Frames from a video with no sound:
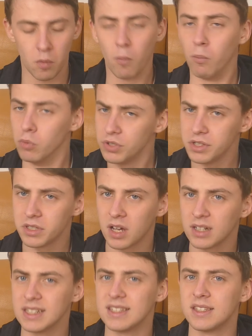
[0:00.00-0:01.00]
muss ich
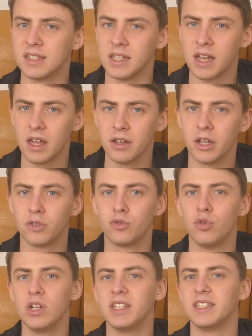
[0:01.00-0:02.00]
sagen, sehr
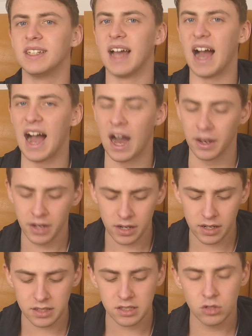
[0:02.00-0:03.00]
natürliche
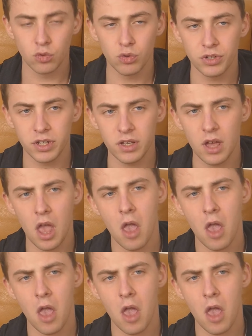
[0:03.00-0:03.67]
Ananasnote.